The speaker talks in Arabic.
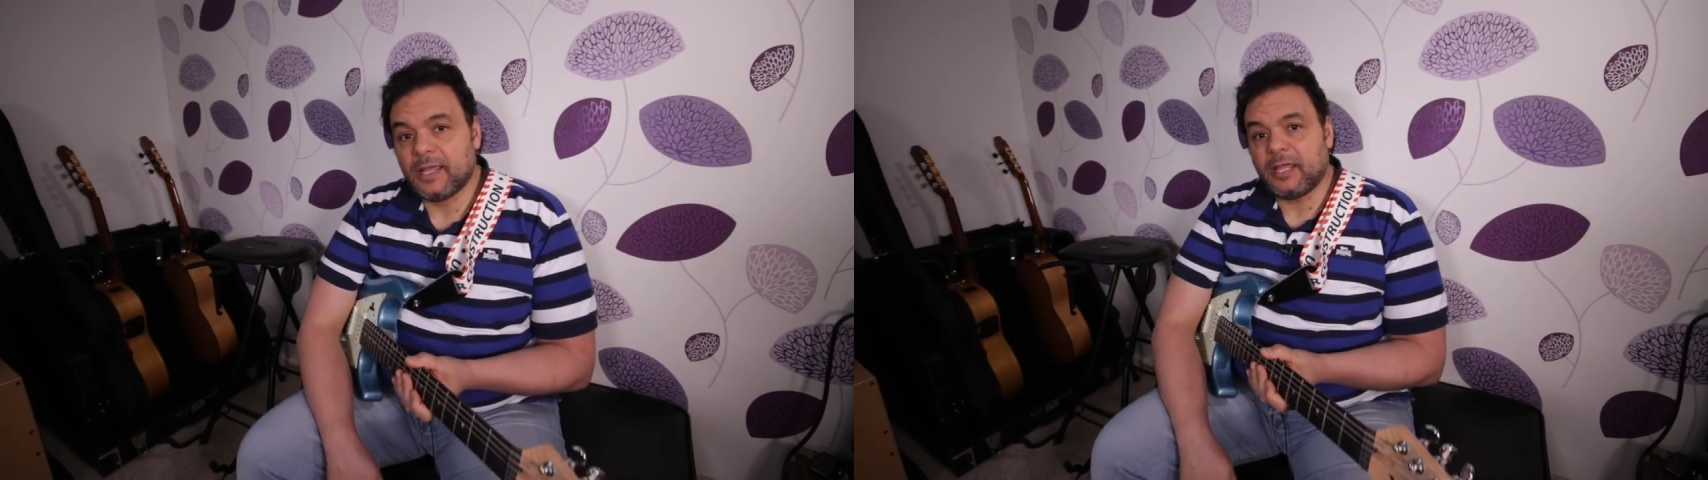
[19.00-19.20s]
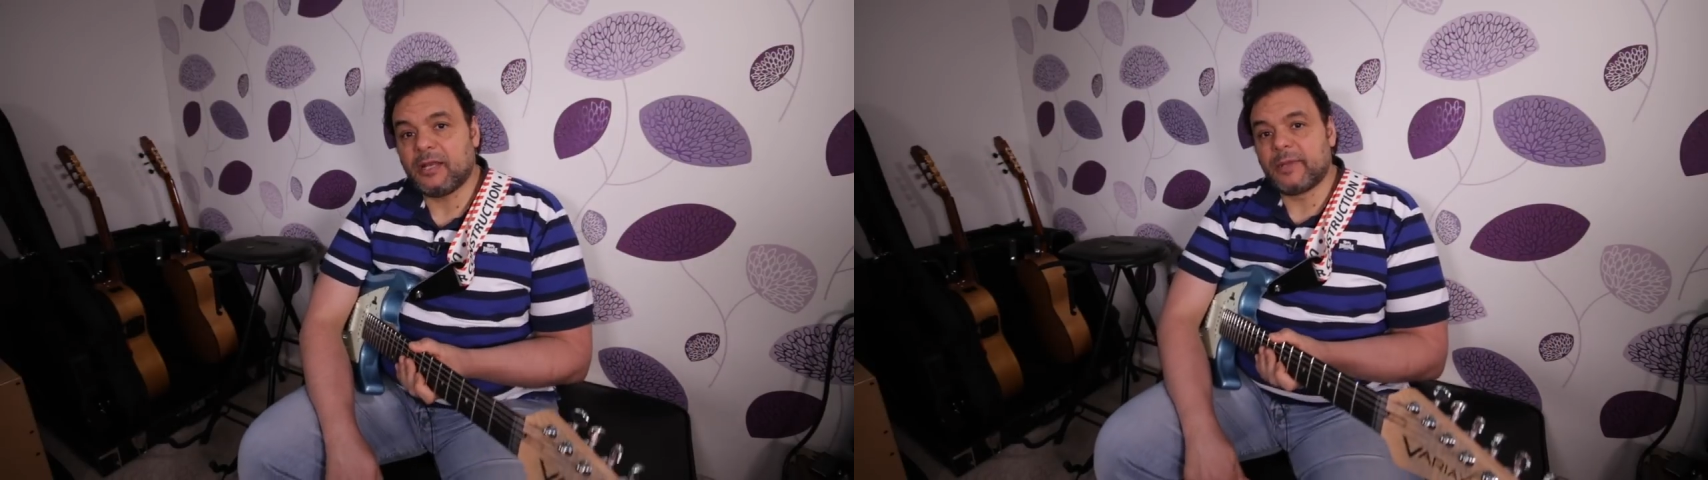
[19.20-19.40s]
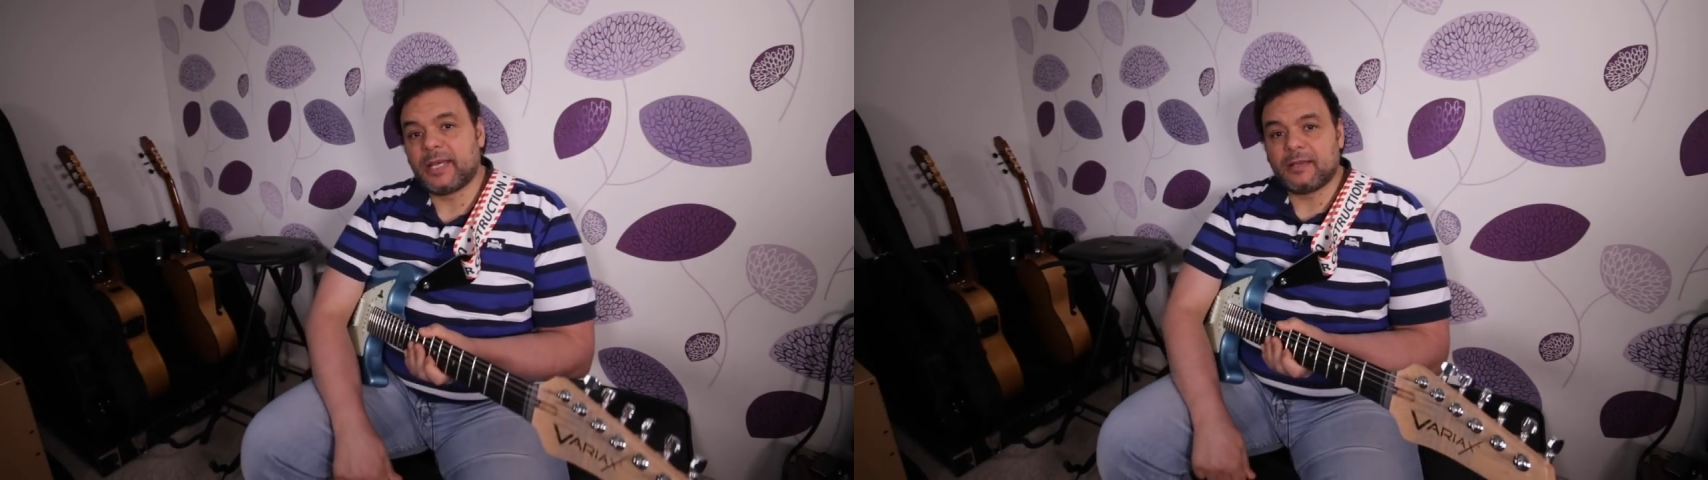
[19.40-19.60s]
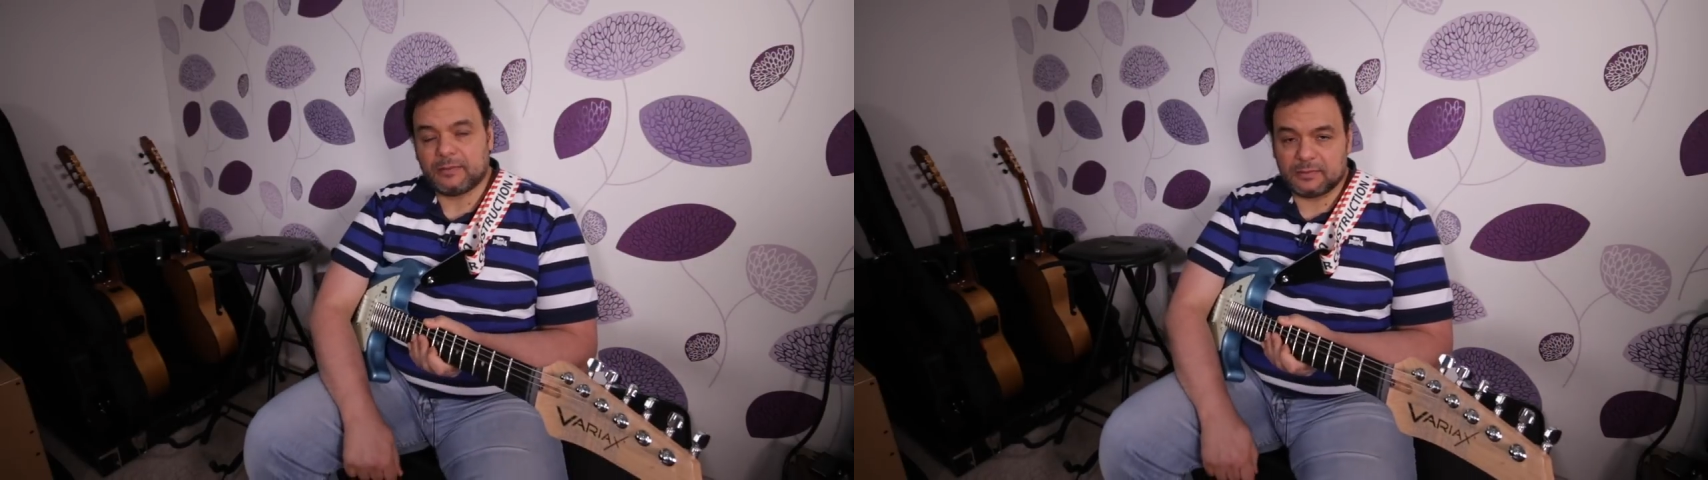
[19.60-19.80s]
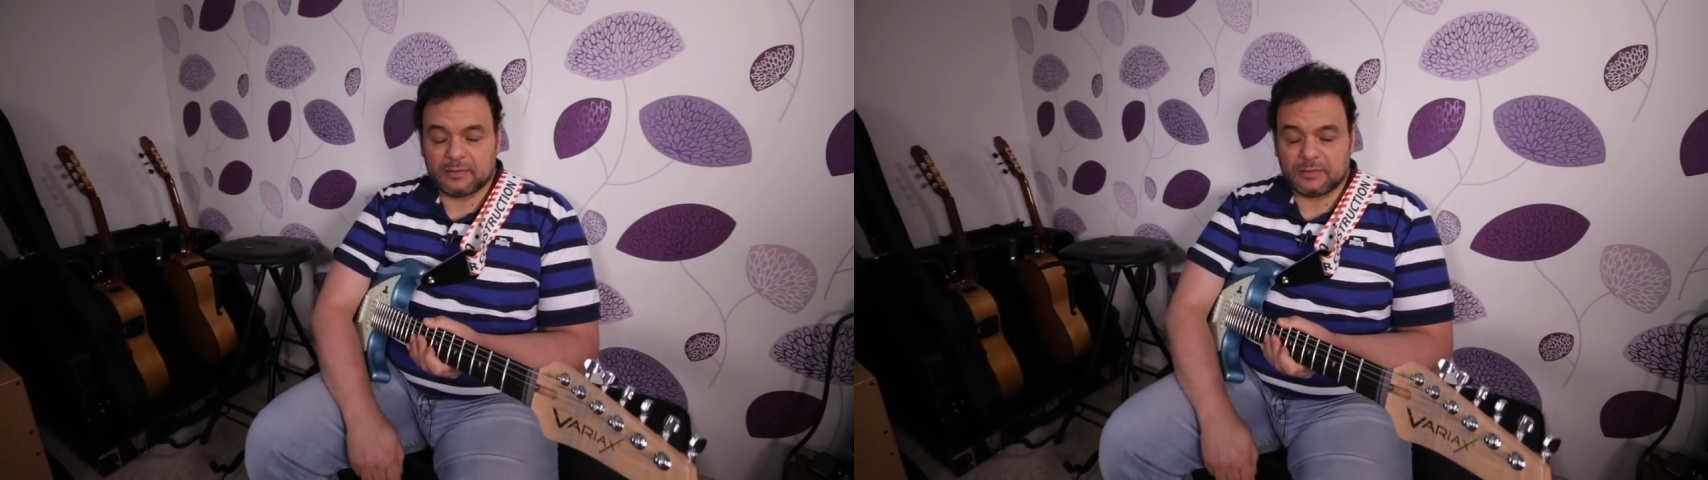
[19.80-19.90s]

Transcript: احنا بقى